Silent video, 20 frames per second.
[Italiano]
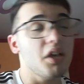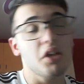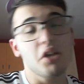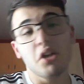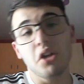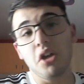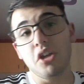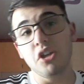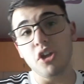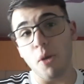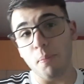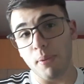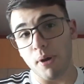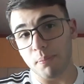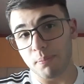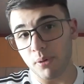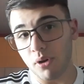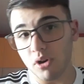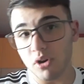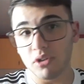Io
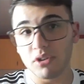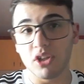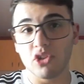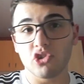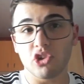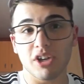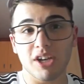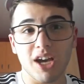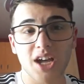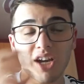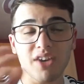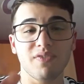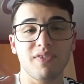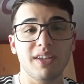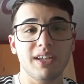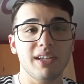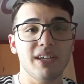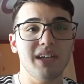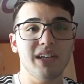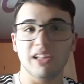propongo di
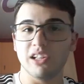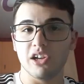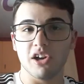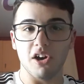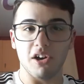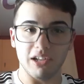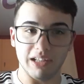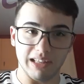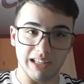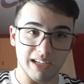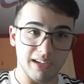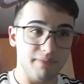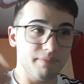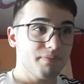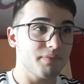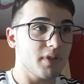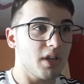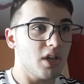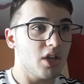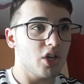giocarvi il gol.
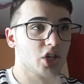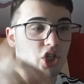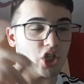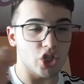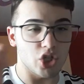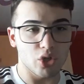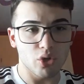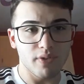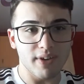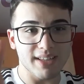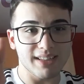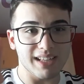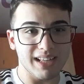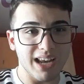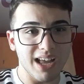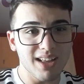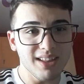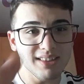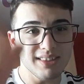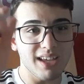
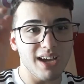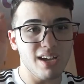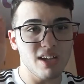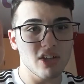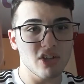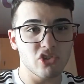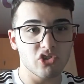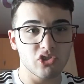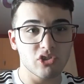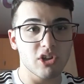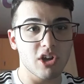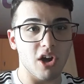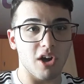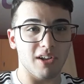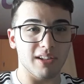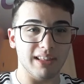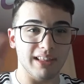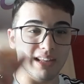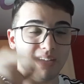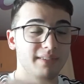Juve-Atalanta,
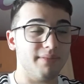gol.